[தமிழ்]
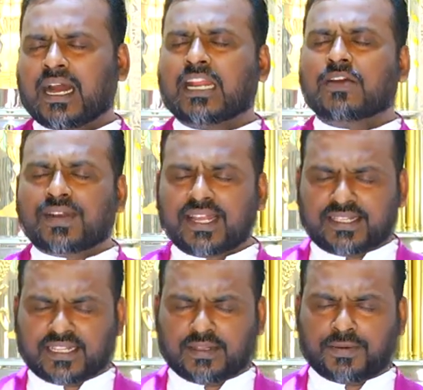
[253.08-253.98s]

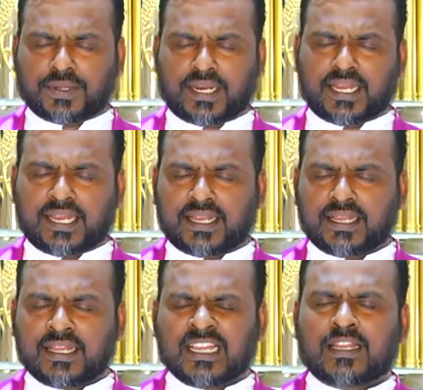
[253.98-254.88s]
அரவணைத்தது போல
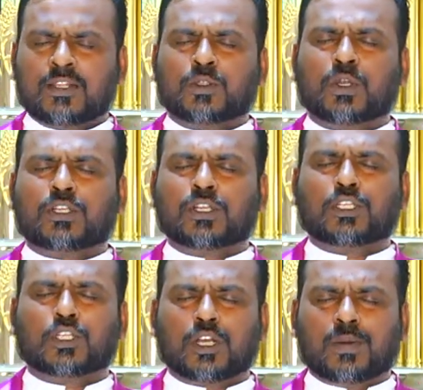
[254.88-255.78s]
தொட்டு
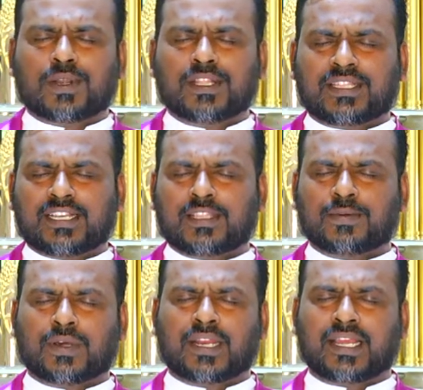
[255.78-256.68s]
சுகப்படுத்தியது
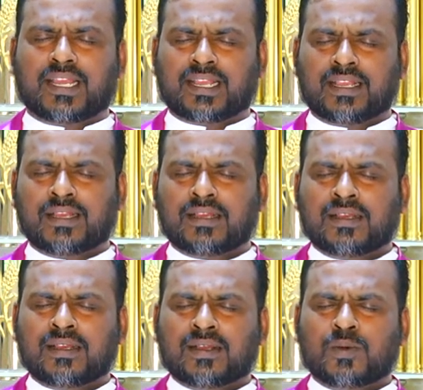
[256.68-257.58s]
போல
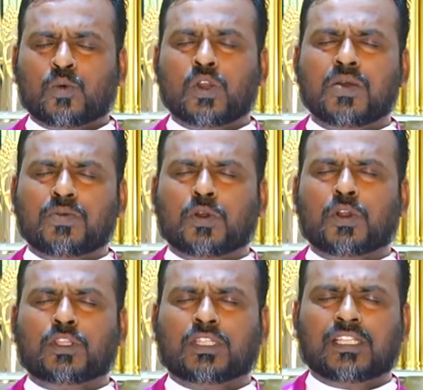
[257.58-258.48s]
உணவு
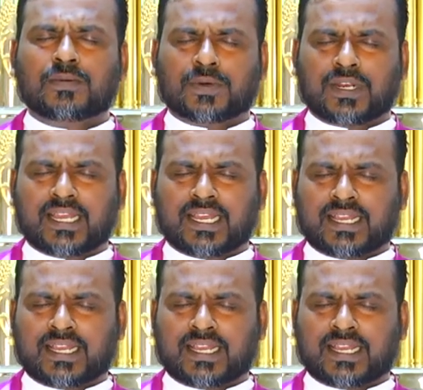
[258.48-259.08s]
கொடுத்தது போல